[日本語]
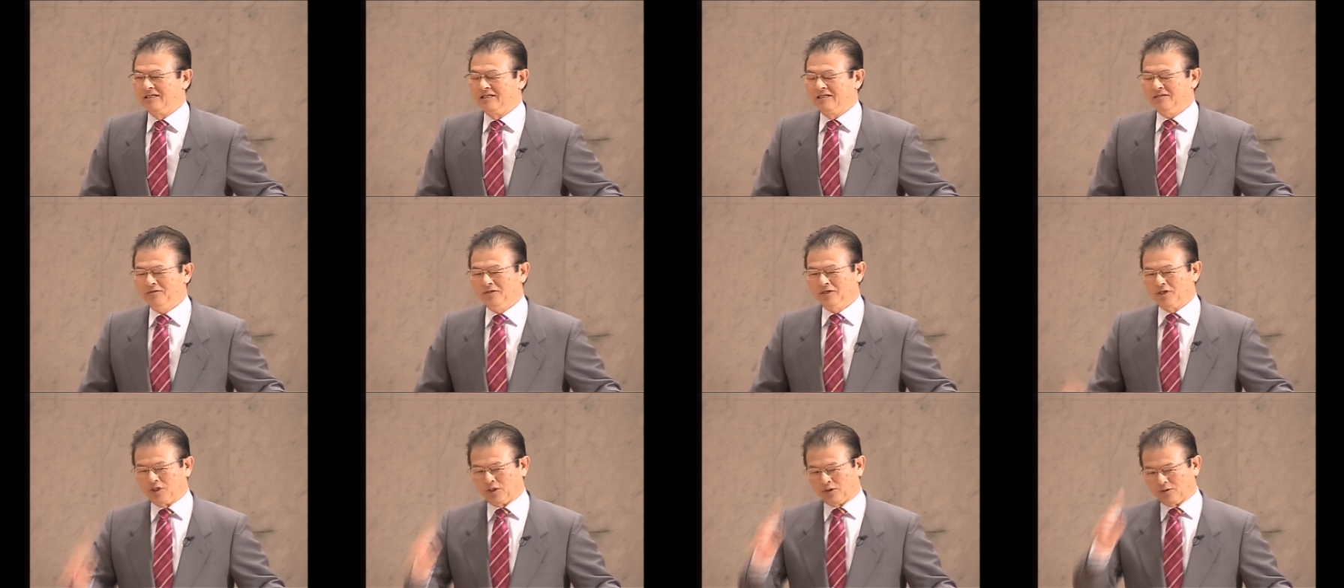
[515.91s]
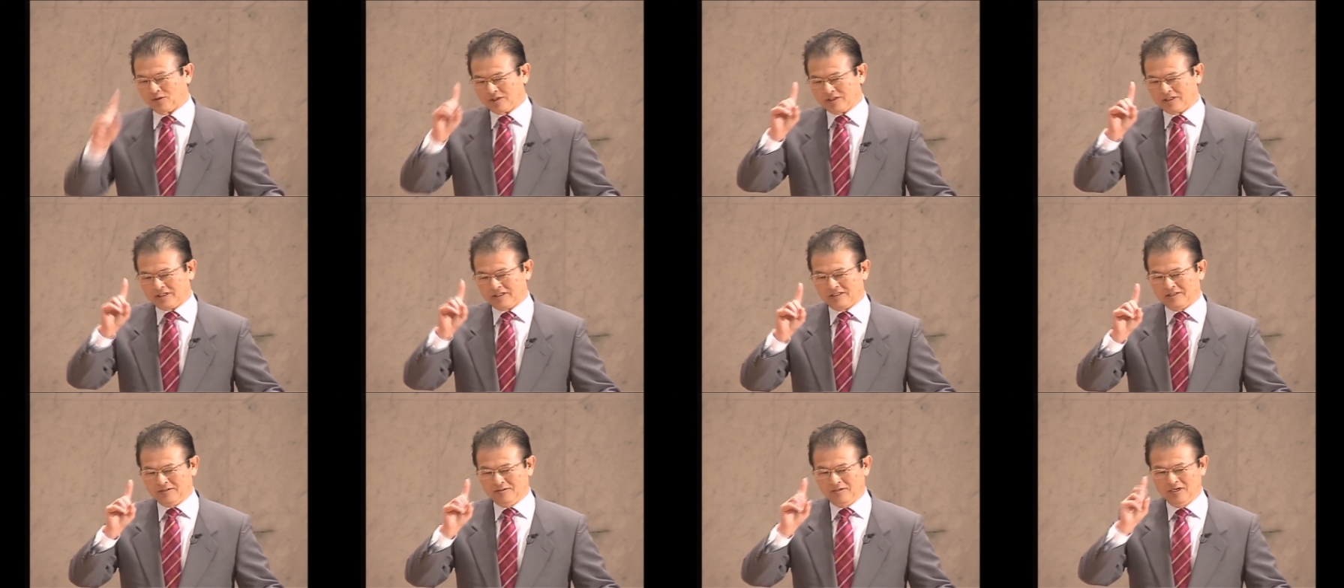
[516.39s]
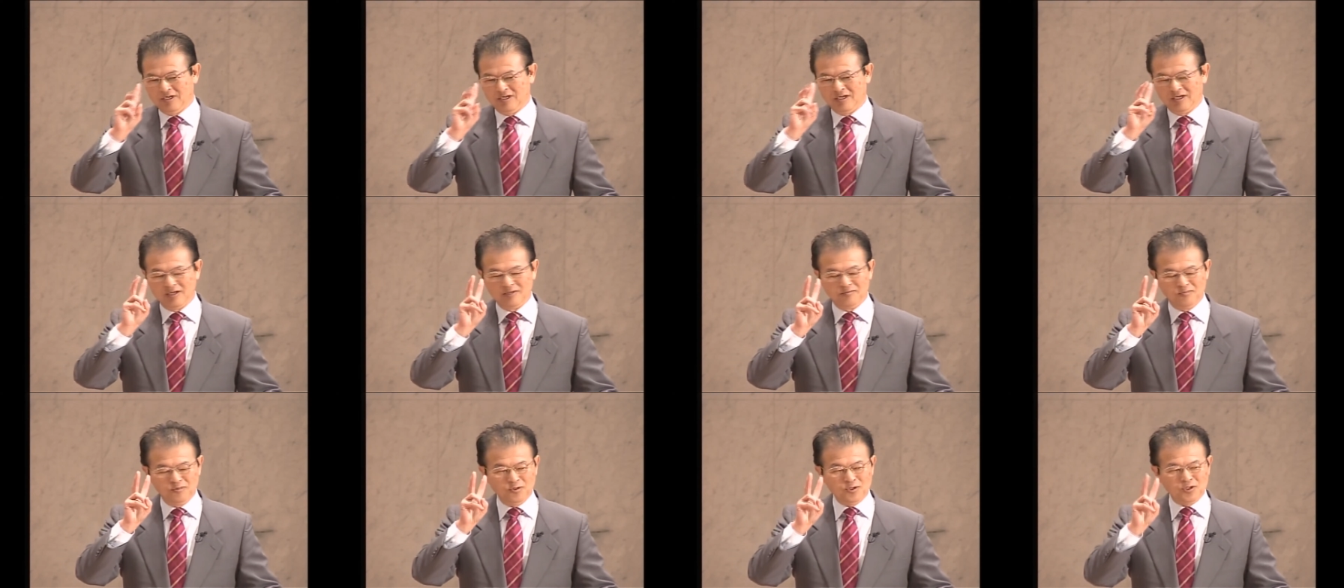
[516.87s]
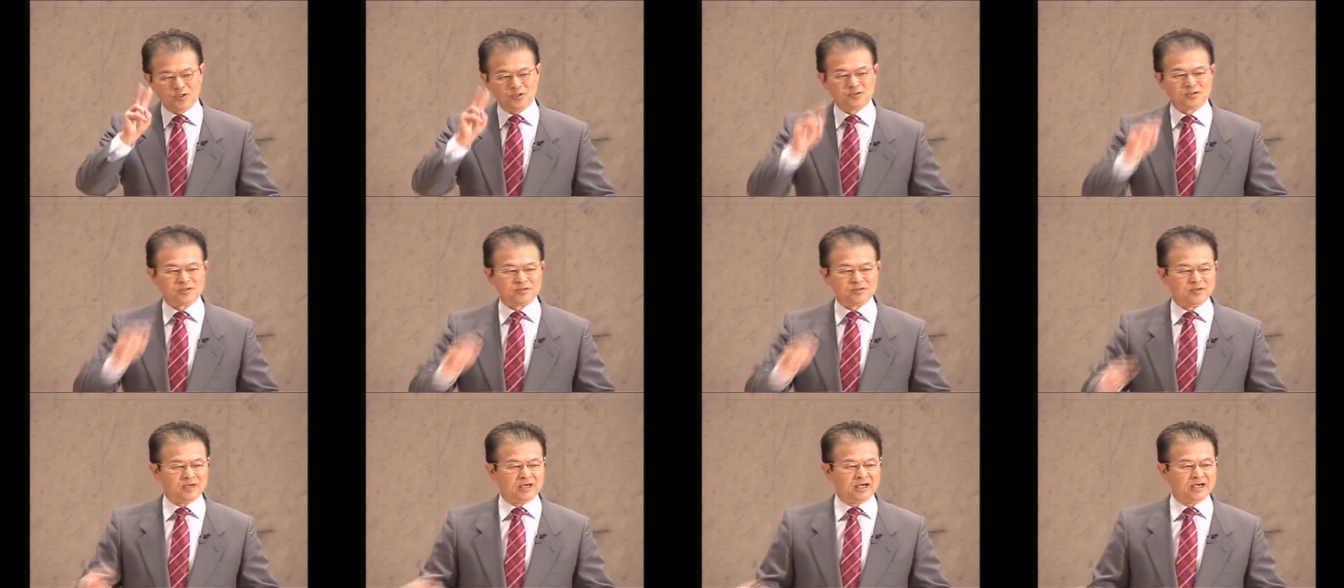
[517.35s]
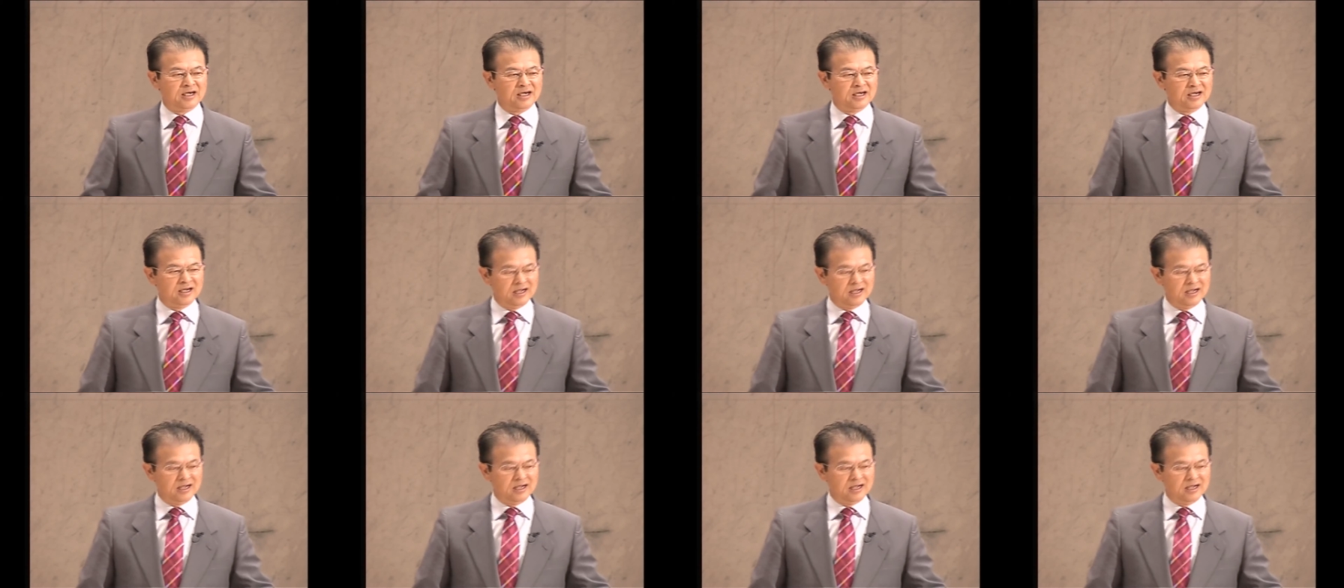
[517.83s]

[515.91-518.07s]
これ一つです。もう一つは、